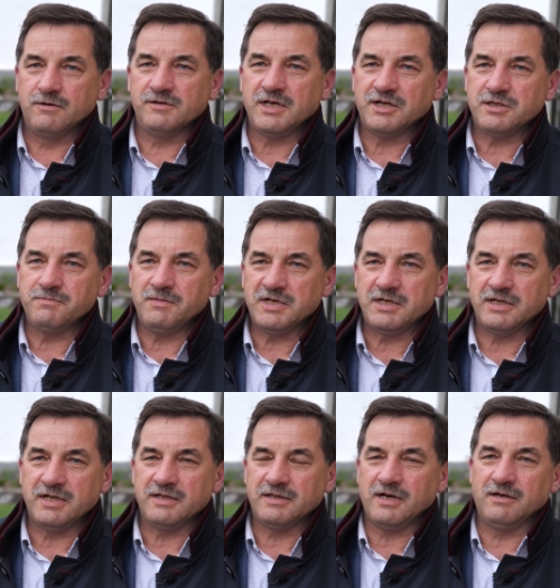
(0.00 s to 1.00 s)
to zatrzyma
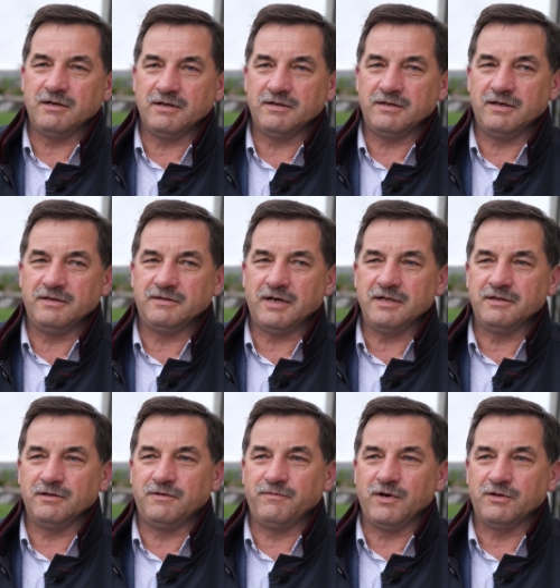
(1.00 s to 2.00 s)
się ten trend, ten
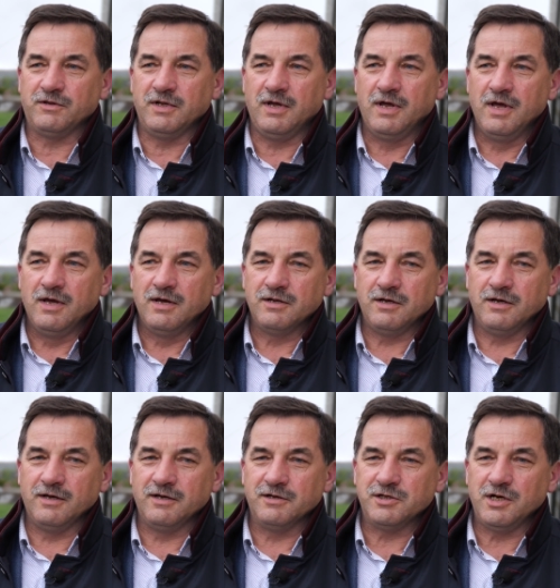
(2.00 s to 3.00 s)
trend odwrotny,
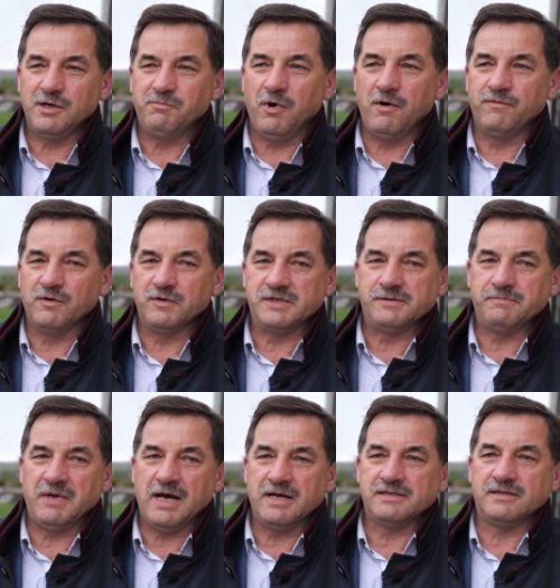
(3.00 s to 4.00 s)
y, czyli powrót
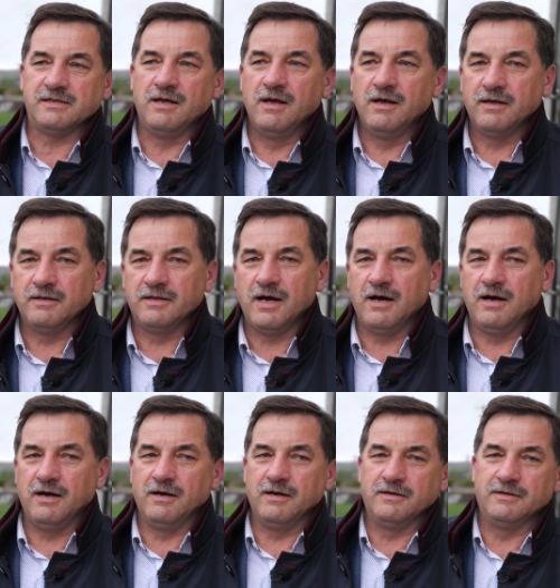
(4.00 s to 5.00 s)
z miast
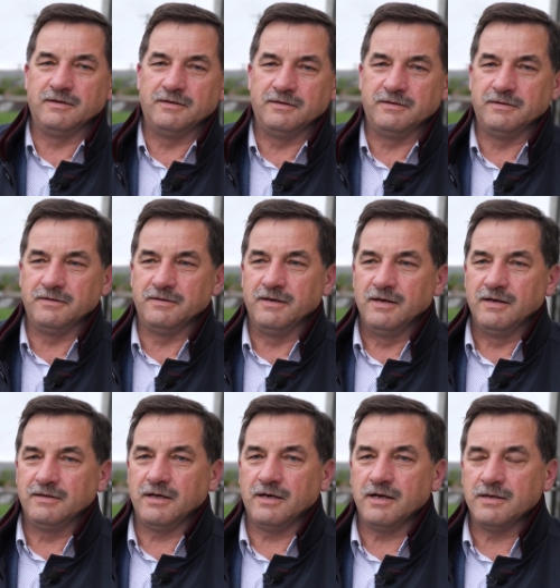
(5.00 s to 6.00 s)
na y,
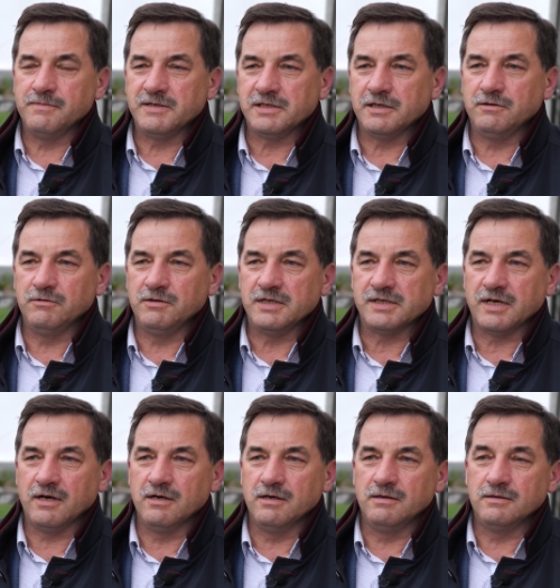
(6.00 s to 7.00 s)
tereny Beskidu
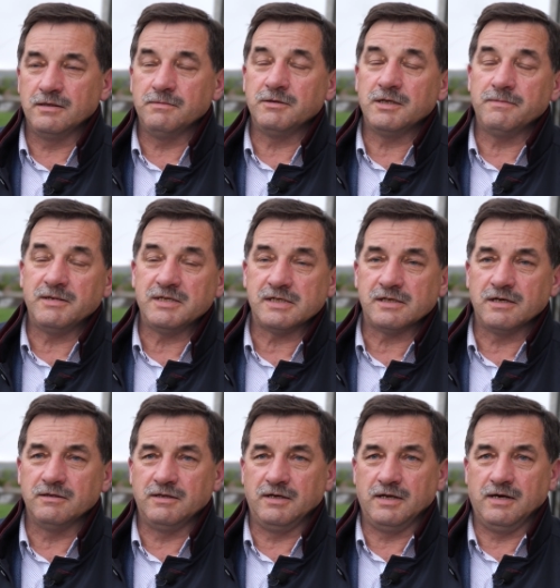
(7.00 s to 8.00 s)
Niskiego, no bo nie będzie
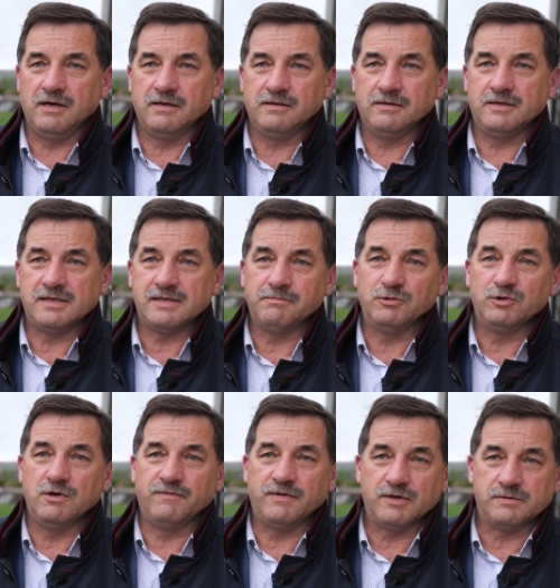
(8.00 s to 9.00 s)
zgody na, na
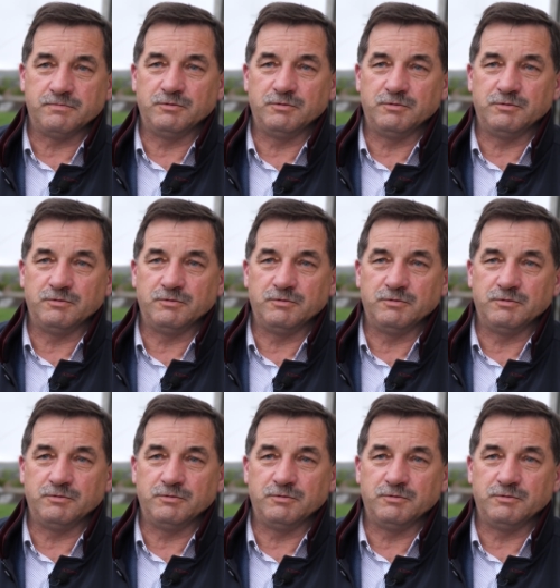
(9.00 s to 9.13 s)
zabudowę,